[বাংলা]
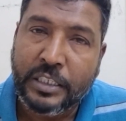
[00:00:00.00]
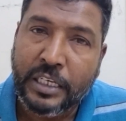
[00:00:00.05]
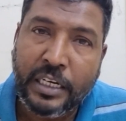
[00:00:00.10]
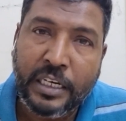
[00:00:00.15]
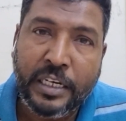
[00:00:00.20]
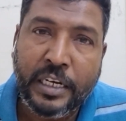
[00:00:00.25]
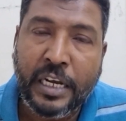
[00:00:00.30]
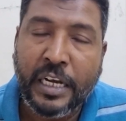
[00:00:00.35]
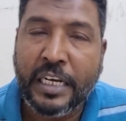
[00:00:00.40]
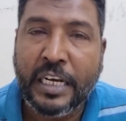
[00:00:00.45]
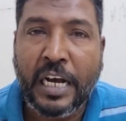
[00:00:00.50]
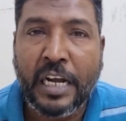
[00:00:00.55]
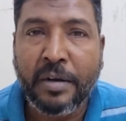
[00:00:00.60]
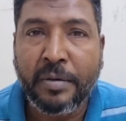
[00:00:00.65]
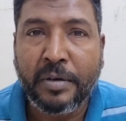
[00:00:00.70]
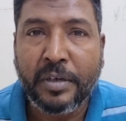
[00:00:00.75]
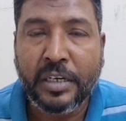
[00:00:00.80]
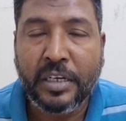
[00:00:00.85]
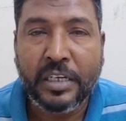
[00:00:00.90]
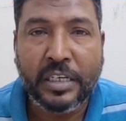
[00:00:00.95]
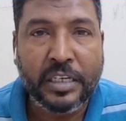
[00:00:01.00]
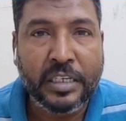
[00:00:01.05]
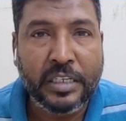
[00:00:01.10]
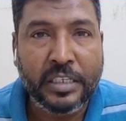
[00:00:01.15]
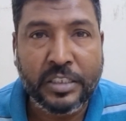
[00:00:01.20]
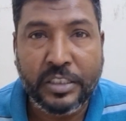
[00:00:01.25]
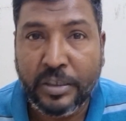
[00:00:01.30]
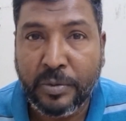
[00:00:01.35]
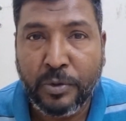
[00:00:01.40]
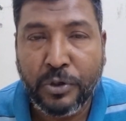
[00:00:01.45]
জানি না কার
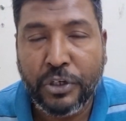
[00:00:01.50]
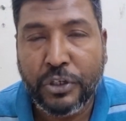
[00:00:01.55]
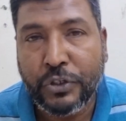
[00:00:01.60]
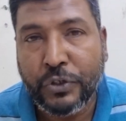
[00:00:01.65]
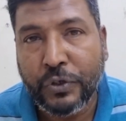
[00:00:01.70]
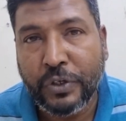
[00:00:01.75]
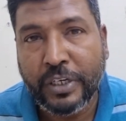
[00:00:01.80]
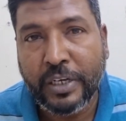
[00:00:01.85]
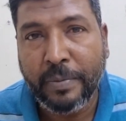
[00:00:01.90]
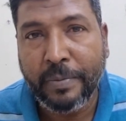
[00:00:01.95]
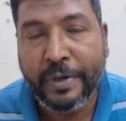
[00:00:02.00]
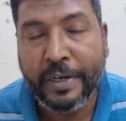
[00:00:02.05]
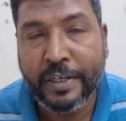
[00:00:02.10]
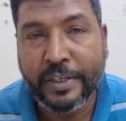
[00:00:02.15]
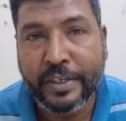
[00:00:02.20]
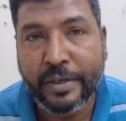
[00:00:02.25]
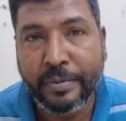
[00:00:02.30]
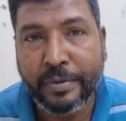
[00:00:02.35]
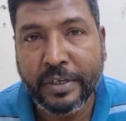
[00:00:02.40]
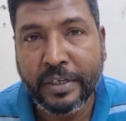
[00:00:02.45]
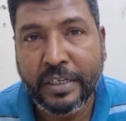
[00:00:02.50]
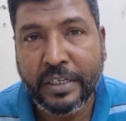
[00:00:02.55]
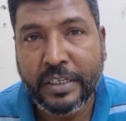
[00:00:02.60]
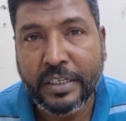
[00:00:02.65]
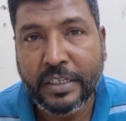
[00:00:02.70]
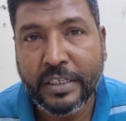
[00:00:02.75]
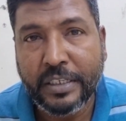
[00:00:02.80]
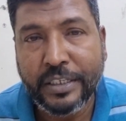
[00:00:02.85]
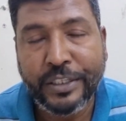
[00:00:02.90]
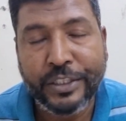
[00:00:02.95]
জীবনের সঙ্গে মিলে যাবে
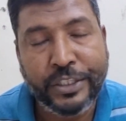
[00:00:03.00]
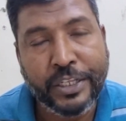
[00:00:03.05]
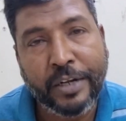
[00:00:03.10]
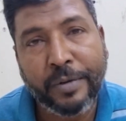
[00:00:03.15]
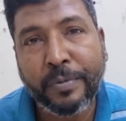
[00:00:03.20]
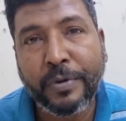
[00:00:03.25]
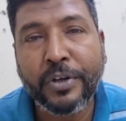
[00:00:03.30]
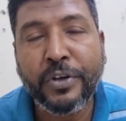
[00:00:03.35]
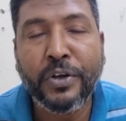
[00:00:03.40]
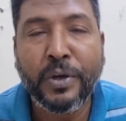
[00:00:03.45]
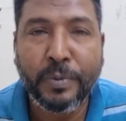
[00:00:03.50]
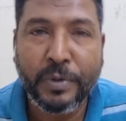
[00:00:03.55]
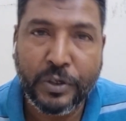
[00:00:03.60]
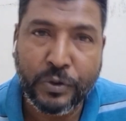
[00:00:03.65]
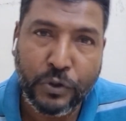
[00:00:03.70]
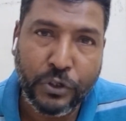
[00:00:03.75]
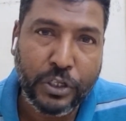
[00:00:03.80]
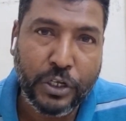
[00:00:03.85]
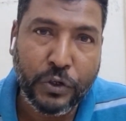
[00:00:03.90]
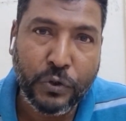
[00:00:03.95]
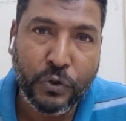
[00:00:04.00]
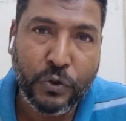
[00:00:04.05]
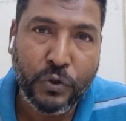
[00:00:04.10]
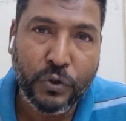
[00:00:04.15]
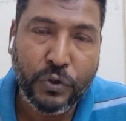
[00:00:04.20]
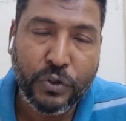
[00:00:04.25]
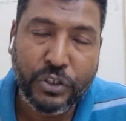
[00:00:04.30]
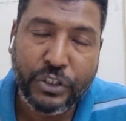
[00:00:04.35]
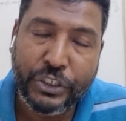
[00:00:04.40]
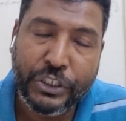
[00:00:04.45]
তারপরেও আমি কথাগুলো
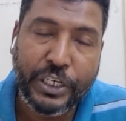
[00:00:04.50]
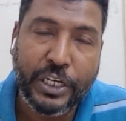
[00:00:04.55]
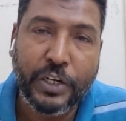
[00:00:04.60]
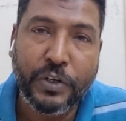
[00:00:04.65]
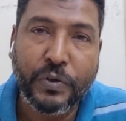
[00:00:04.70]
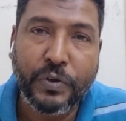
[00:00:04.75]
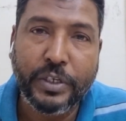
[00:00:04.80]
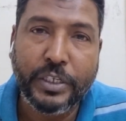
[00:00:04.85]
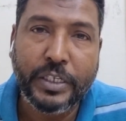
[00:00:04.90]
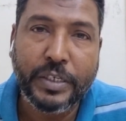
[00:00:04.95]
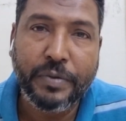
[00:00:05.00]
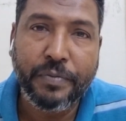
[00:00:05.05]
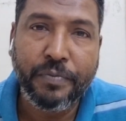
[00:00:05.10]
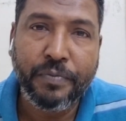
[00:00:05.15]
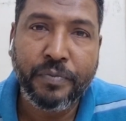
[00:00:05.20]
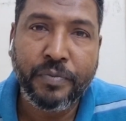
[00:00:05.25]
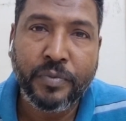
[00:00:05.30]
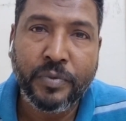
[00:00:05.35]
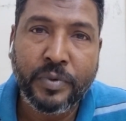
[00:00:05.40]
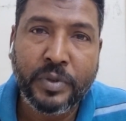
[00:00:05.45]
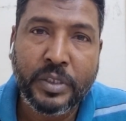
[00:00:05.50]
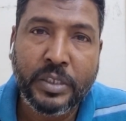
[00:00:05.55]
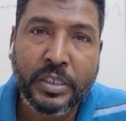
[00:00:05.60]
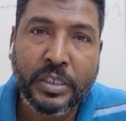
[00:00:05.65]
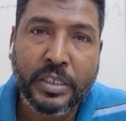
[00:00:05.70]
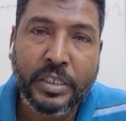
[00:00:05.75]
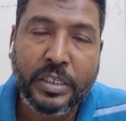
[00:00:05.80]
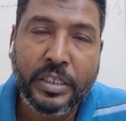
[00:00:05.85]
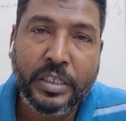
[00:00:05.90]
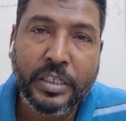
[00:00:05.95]
শেয়ার করি
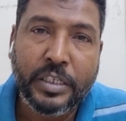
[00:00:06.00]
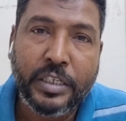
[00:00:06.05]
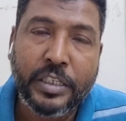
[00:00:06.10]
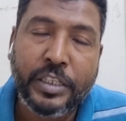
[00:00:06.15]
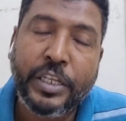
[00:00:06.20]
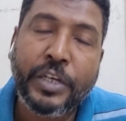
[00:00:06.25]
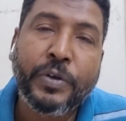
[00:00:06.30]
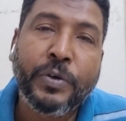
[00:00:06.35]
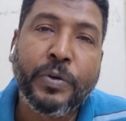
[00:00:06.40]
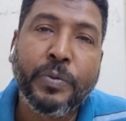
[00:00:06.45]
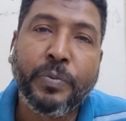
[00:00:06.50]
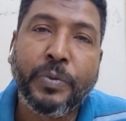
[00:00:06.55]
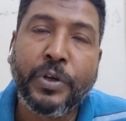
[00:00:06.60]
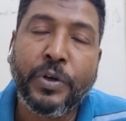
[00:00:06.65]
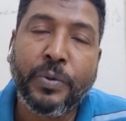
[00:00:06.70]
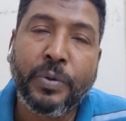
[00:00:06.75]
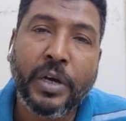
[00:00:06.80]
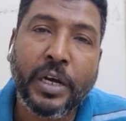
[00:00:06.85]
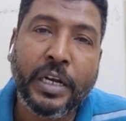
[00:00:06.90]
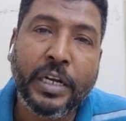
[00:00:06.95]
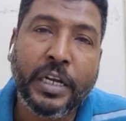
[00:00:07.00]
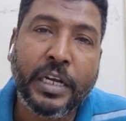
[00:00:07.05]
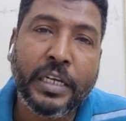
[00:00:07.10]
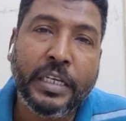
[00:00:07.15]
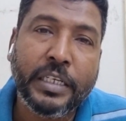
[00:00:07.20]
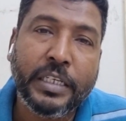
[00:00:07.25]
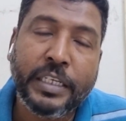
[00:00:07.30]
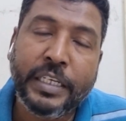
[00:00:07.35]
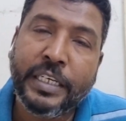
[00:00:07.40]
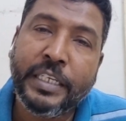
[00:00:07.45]
দেখুন প্রিয় ভাইরা
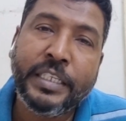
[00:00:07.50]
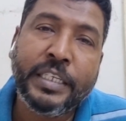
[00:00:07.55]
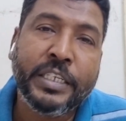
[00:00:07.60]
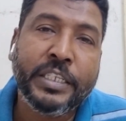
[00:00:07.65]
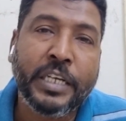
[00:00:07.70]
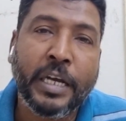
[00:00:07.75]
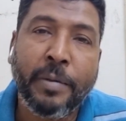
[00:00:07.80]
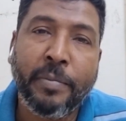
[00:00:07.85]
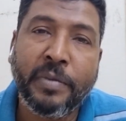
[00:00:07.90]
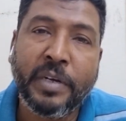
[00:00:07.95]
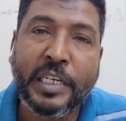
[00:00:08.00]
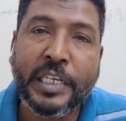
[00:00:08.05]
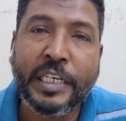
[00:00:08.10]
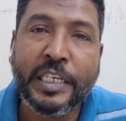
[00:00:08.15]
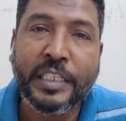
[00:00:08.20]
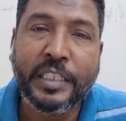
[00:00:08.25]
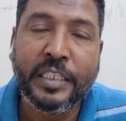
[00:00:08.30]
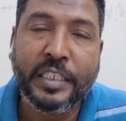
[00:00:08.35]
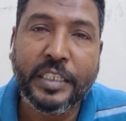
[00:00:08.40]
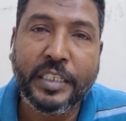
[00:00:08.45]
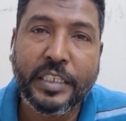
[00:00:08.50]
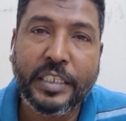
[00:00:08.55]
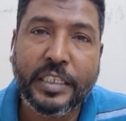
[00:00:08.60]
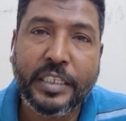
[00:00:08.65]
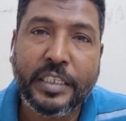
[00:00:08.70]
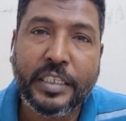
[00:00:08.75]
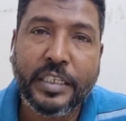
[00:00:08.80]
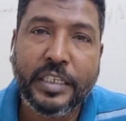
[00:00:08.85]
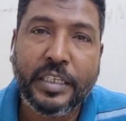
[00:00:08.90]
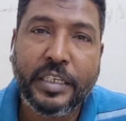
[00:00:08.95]
এই যে সামনে ঈদ
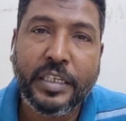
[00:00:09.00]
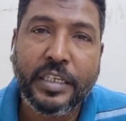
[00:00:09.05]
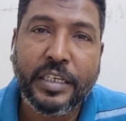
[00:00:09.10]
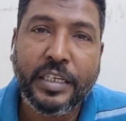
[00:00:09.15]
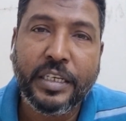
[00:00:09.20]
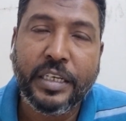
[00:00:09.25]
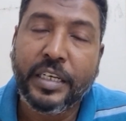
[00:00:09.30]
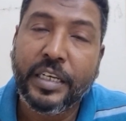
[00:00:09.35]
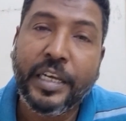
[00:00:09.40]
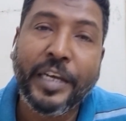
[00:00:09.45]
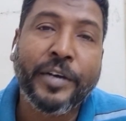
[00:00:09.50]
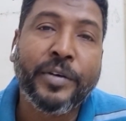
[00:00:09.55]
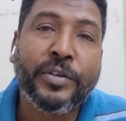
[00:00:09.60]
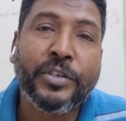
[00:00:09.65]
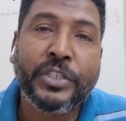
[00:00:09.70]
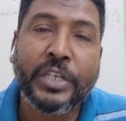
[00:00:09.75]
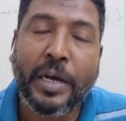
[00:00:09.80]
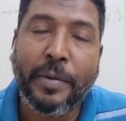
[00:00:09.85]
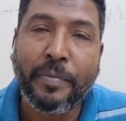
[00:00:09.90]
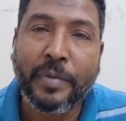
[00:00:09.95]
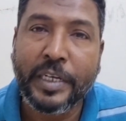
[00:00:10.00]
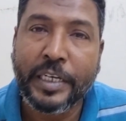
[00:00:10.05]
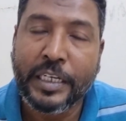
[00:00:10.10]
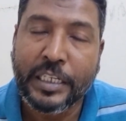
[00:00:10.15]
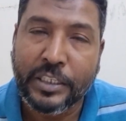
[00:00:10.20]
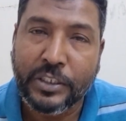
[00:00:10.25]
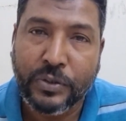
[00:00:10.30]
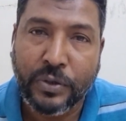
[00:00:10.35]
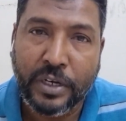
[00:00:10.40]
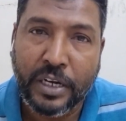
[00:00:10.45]
এখন সামনে
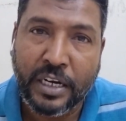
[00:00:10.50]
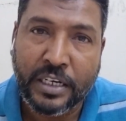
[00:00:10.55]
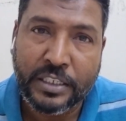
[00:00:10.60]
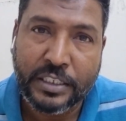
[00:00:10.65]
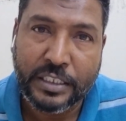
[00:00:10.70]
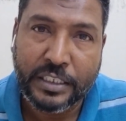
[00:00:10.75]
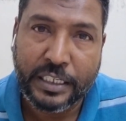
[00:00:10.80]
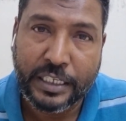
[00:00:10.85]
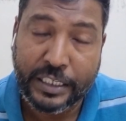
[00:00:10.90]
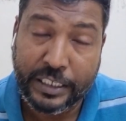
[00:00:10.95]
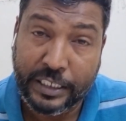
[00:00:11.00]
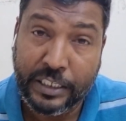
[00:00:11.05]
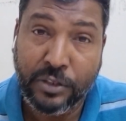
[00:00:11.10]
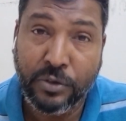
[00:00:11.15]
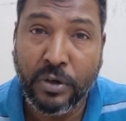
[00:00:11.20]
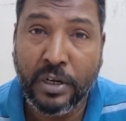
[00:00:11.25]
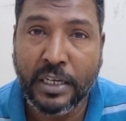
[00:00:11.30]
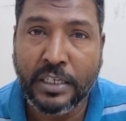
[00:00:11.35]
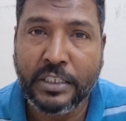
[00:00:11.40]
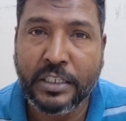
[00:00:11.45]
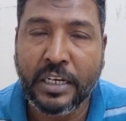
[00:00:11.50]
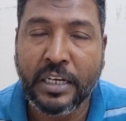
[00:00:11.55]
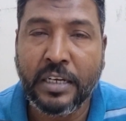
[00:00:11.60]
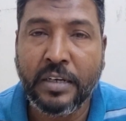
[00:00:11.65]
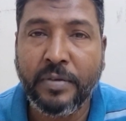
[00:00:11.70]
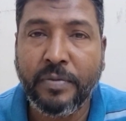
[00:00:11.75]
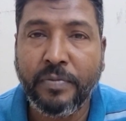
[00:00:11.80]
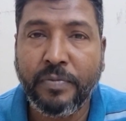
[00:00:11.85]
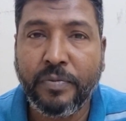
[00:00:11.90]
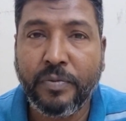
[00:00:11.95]
ঈদ চলে আসছে ঈদুল আজহা
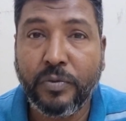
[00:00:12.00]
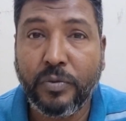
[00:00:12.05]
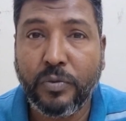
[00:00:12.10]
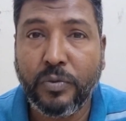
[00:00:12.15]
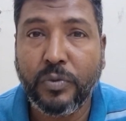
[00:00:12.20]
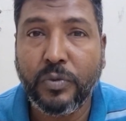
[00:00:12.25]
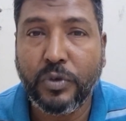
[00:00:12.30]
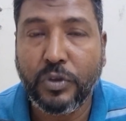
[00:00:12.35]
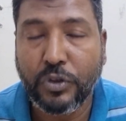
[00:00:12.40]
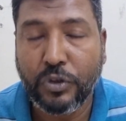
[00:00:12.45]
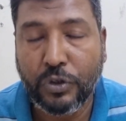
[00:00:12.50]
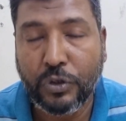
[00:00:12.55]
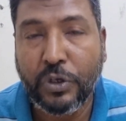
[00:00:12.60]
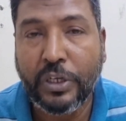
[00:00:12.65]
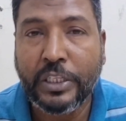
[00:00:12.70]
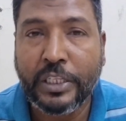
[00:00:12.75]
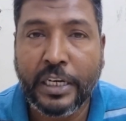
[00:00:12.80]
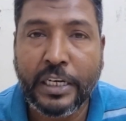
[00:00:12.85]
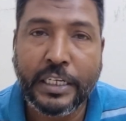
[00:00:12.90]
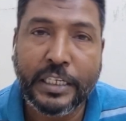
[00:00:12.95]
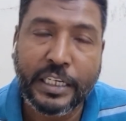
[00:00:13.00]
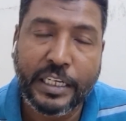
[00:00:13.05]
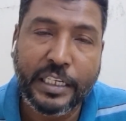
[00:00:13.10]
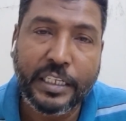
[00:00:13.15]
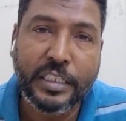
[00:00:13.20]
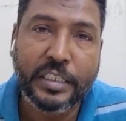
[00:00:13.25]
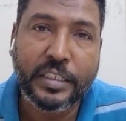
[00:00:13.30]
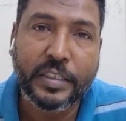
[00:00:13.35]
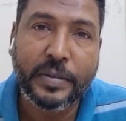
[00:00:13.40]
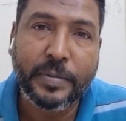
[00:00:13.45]
নয় তারিখে
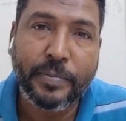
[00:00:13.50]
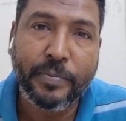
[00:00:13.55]
ঈদ